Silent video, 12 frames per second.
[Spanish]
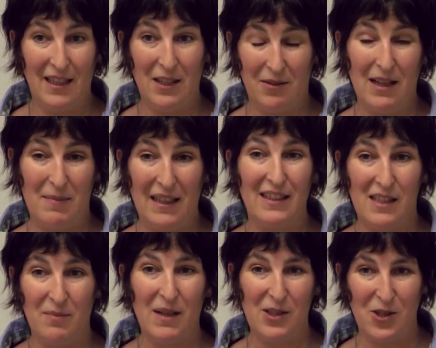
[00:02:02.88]
tiene una
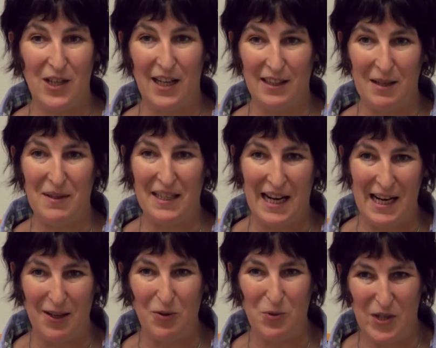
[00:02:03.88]
participación también
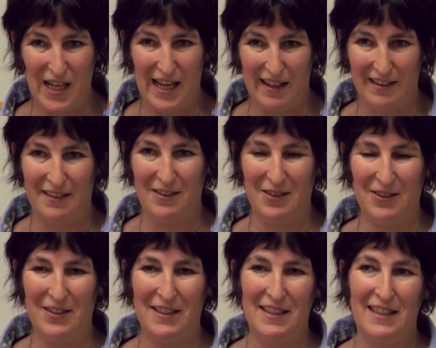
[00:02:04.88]
al escuchar.
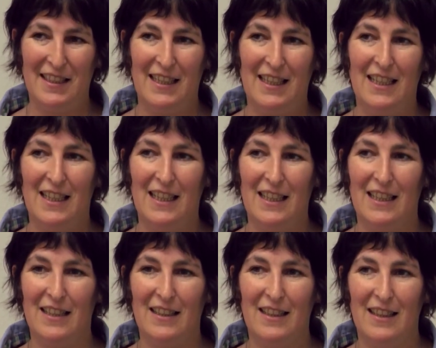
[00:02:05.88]

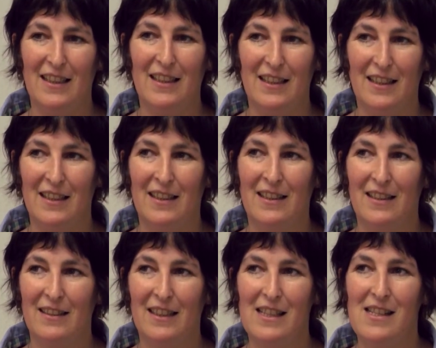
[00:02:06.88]
Este,
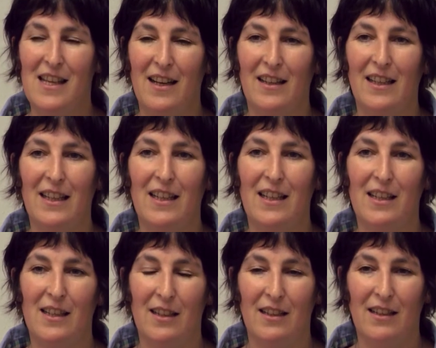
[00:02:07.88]
decía
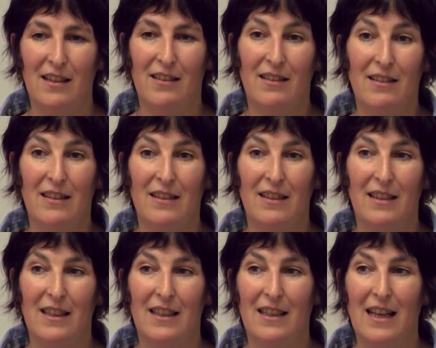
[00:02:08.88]
que
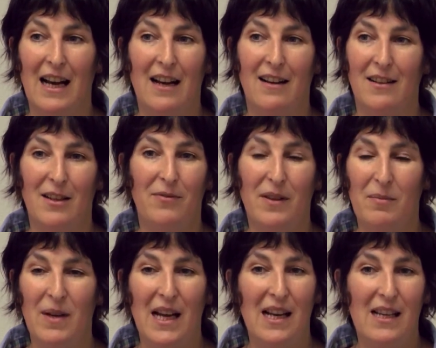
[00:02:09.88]
eh,
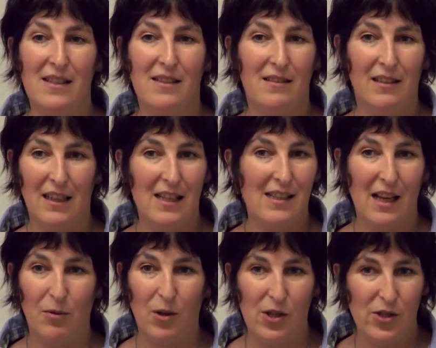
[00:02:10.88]
FM Alas es
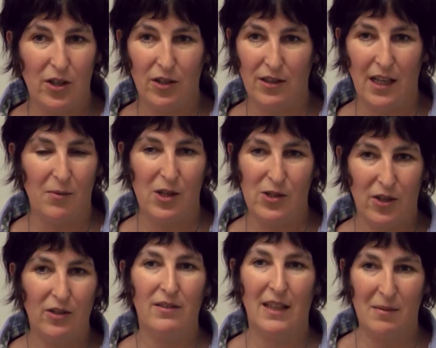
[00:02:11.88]
el bolsón y el
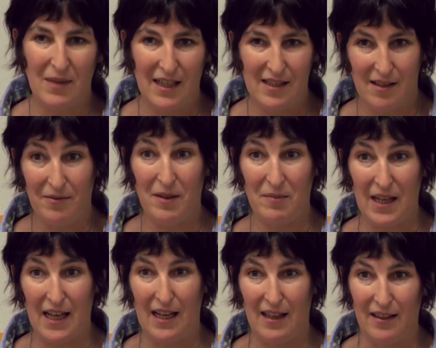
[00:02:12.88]
bolsón también es
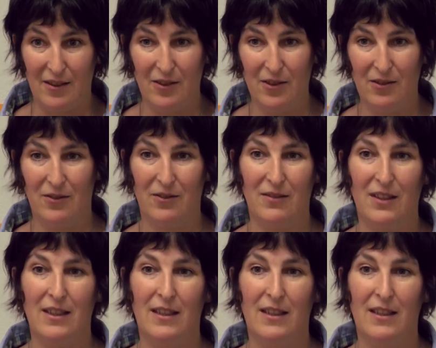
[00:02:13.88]
FM Alas. ¿no?